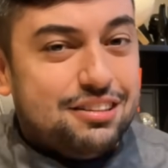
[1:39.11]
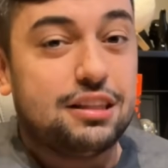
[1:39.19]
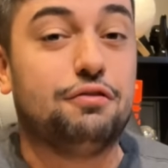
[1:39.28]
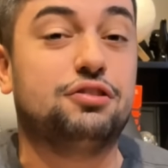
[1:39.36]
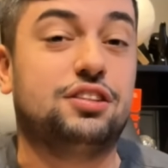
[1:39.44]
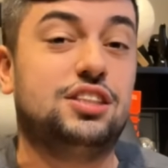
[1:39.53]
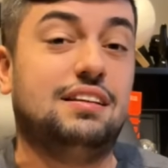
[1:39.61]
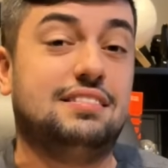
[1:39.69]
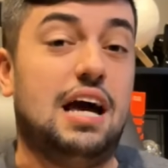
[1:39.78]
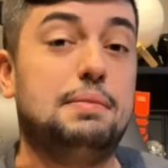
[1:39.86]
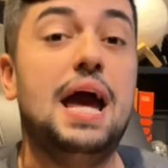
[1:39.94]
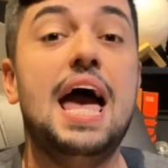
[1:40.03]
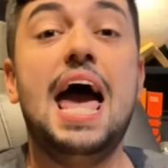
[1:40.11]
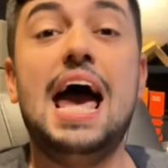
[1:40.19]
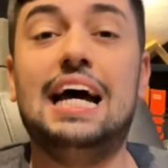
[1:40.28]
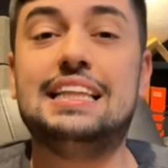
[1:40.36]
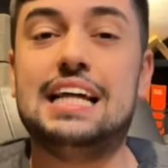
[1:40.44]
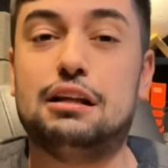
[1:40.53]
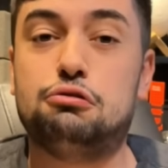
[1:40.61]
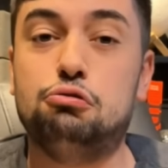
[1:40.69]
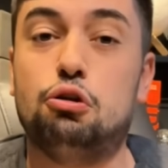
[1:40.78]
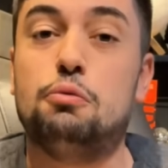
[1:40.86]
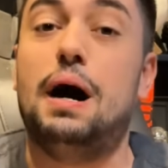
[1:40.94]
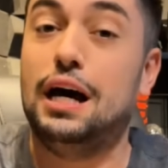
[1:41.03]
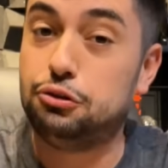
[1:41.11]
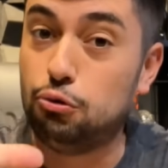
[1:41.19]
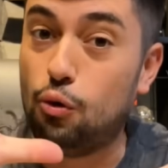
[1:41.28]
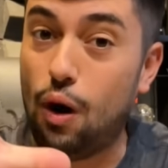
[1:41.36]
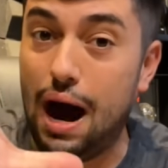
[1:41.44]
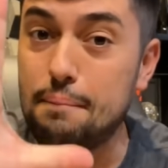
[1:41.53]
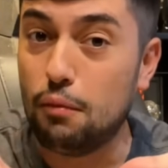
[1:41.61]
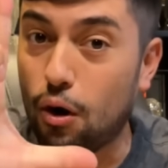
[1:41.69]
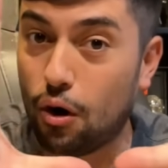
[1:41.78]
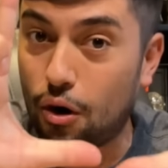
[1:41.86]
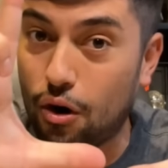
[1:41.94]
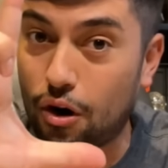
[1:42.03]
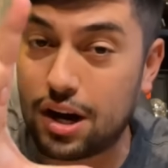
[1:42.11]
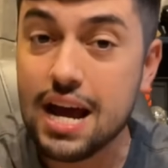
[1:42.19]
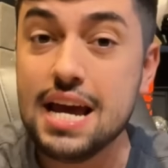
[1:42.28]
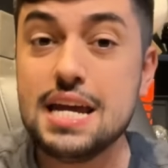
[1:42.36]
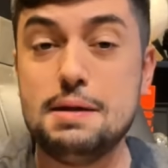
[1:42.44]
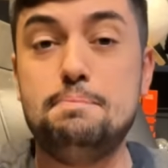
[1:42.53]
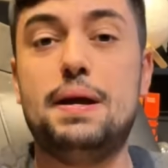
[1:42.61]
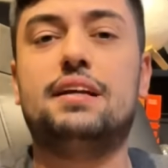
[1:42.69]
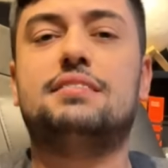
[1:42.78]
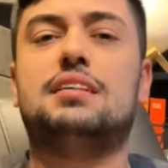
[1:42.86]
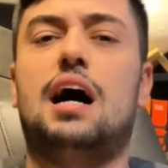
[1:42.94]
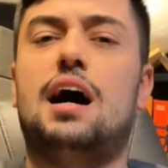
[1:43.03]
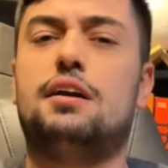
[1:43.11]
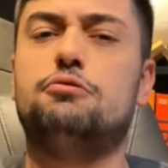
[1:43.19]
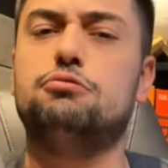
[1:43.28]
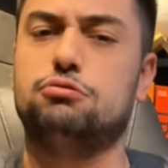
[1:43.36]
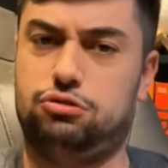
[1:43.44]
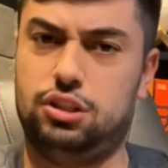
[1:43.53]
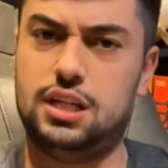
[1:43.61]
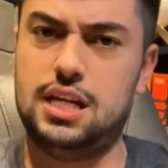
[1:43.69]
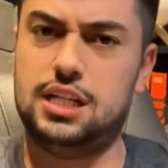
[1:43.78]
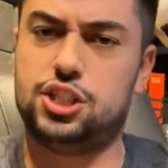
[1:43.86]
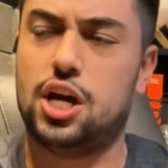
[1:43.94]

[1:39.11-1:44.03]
Então você já sabe, é da turma do amor. E pensaram o seguinte: